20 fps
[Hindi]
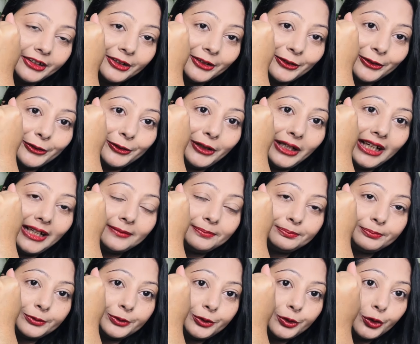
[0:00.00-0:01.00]
तो
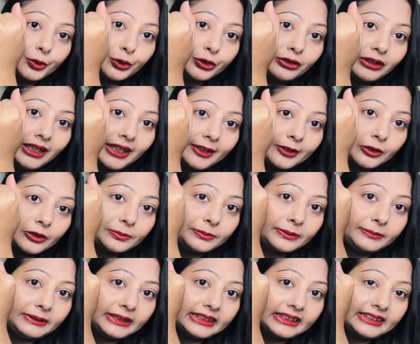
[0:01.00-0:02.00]
आप दोनों हाथों में
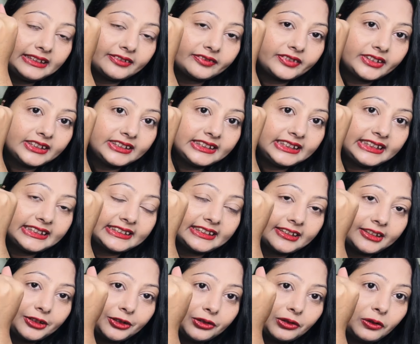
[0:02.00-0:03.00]
मेरा डिफरेंस देख
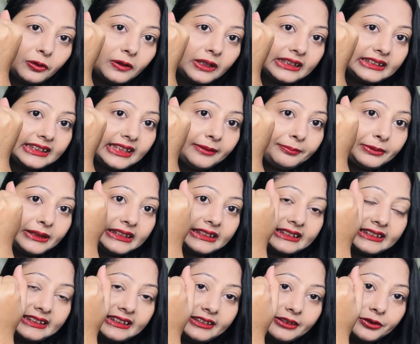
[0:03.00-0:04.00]
सकते हो थोड़ा सा आपके
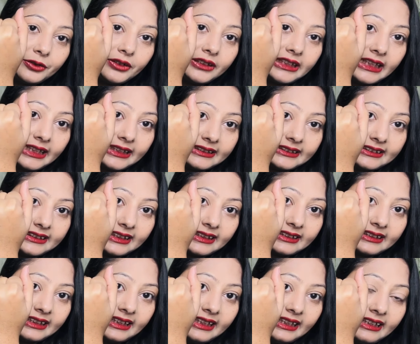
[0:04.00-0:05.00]
स्किन को इन्हेंस
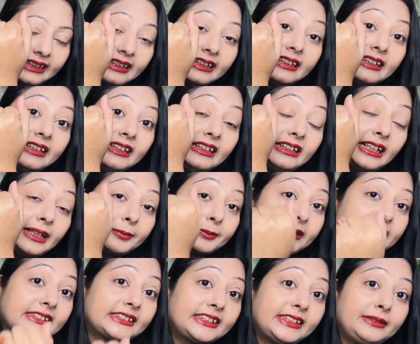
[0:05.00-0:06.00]
करता है
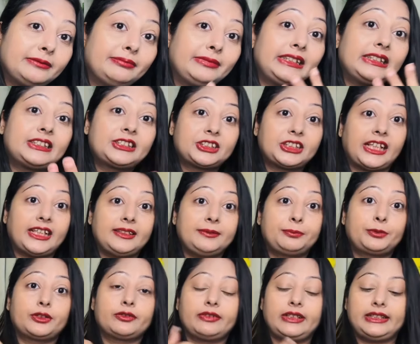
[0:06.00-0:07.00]
आपकी स्किन में एक शाइन
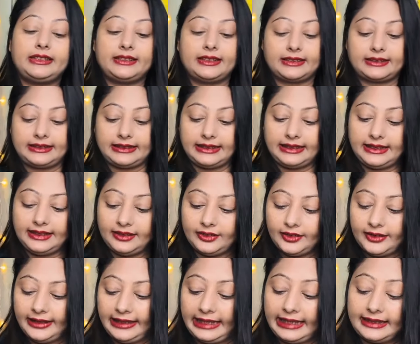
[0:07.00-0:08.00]
प्रोवाइड करता है
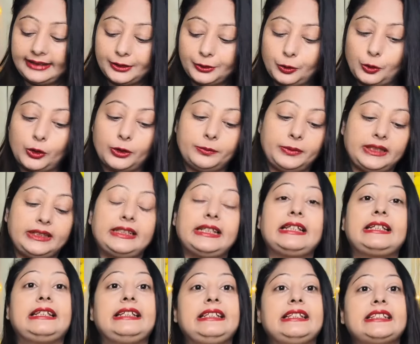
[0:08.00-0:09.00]
एंड कोई भी
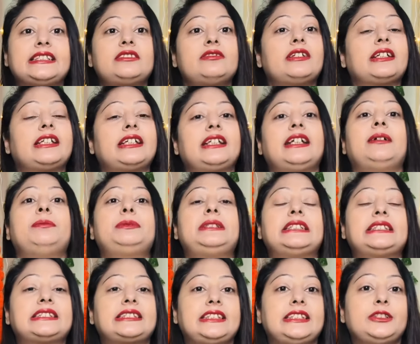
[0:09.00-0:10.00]
केकीनेस वगैरह आपकी
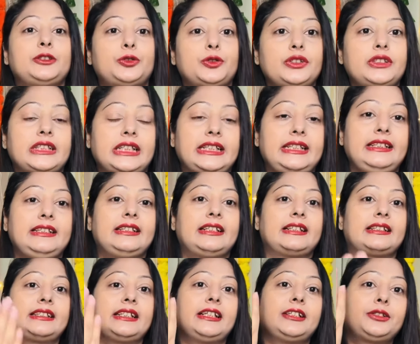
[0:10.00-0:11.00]
स्किन को नहीं
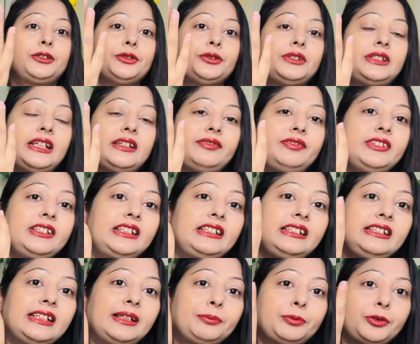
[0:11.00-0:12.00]
करता है तो
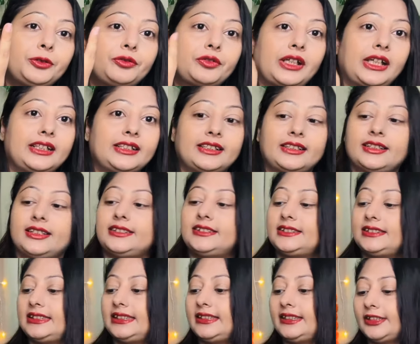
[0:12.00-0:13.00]
डेफिनेटली आपको ट्राई करना
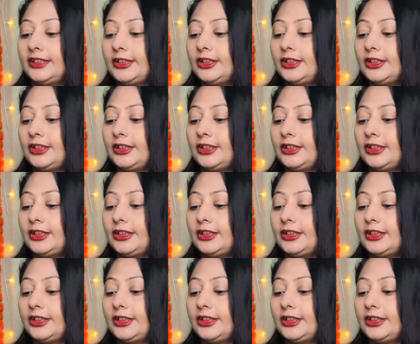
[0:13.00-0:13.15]
चाहिए